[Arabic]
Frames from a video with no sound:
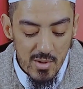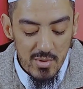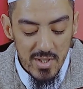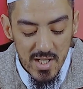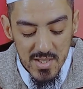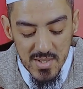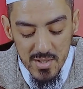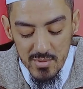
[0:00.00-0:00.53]
أو
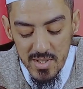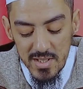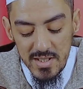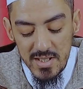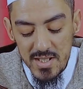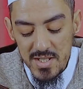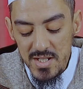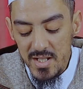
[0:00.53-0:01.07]

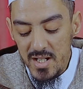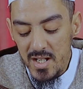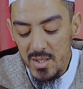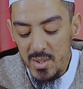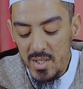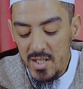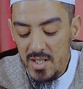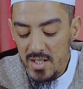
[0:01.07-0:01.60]
الغزوات التي
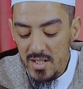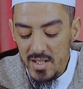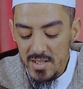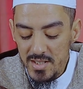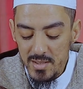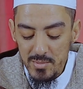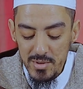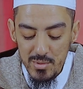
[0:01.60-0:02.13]
خاضها
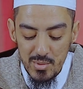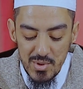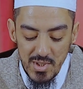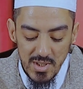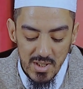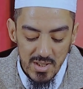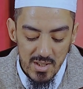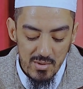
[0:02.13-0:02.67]
النبي
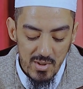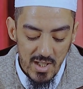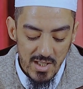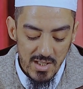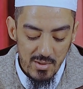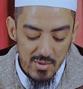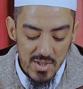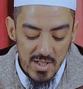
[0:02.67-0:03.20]
صلى الله
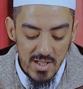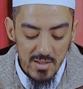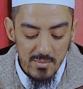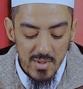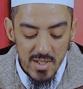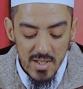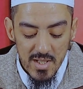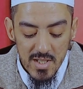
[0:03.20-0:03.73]
عليه وسلم
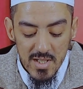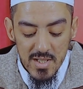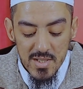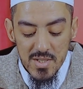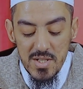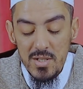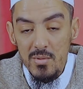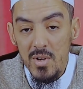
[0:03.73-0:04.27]

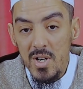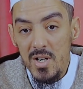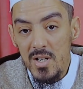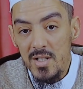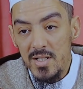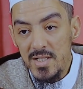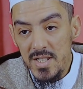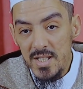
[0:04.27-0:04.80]

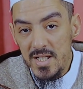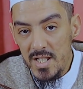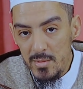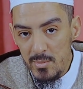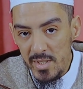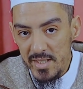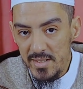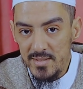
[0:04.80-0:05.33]
سوى تلك
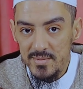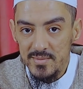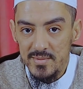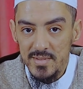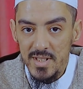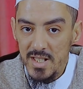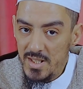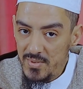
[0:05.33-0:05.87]
المرة
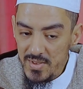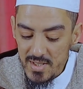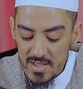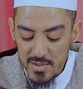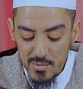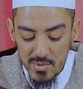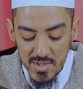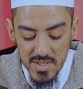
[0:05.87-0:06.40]
يعني في
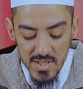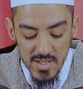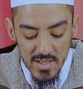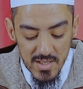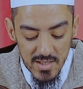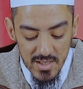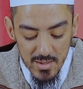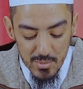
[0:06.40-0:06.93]
غزوة
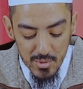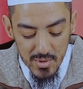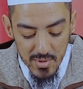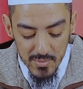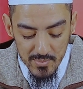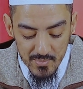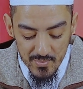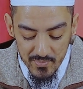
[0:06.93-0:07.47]
تبوك
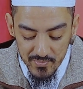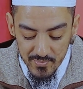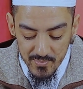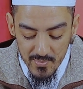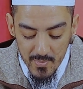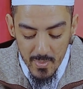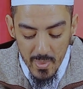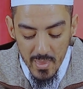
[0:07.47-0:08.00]

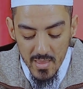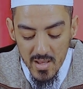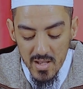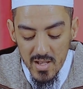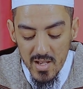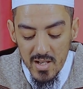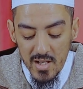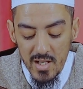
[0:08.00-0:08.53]

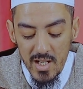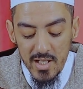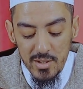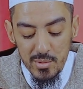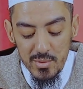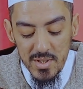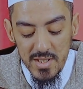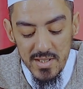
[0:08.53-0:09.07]

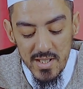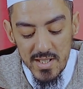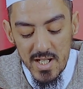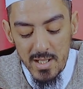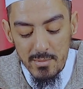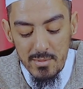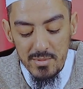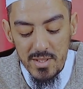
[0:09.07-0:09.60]
حيث إن
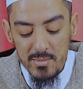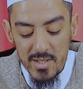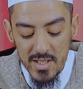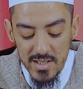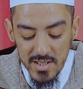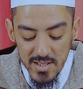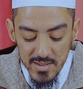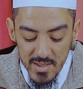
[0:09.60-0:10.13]
كعب بن
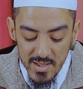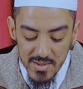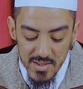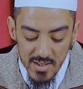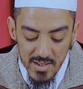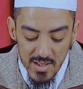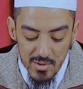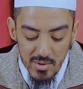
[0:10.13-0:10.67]
مالك
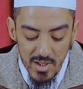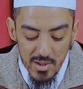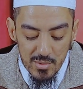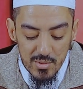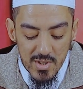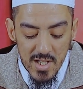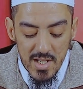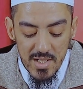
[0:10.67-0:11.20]
رضي الله
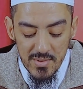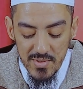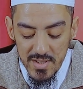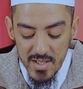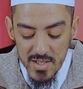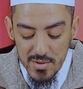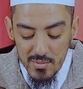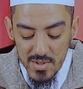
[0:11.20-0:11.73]
عنه كان
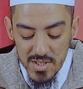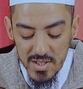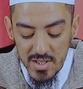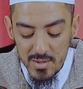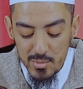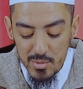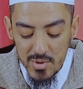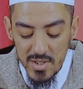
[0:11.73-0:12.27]
في غزوة
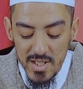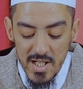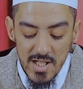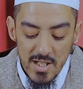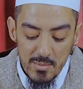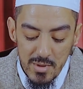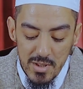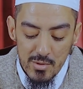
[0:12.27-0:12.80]
تبوك لا
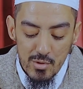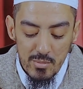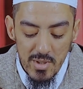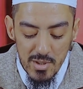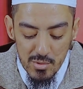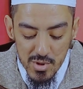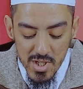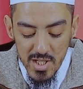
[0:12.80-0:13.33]
يملك
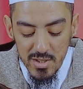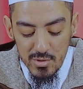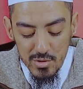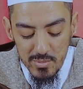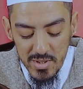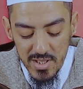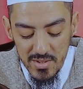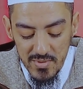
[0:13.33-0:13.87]
ما يشارك
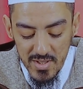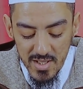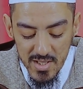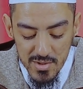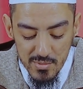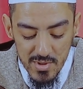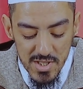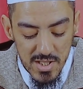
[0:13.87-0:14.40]
به في
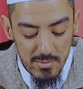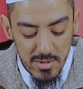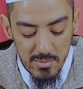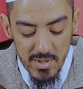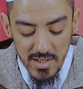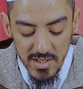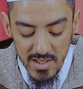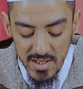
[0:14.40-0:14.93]
الغزوة من
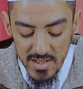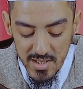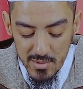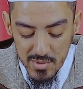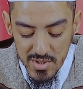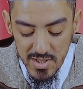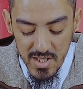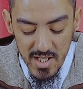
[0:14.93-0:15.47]
بعير
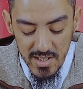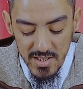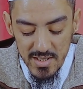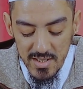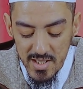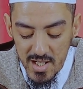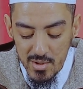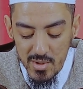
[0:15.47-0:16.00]
أو سلاح
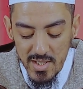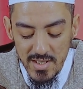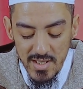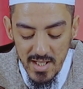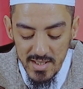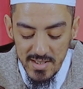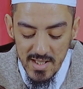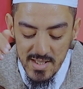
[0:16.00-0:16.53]
أو
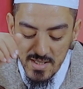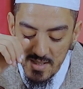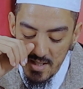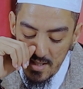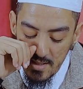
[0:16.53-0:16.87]
أي عتاد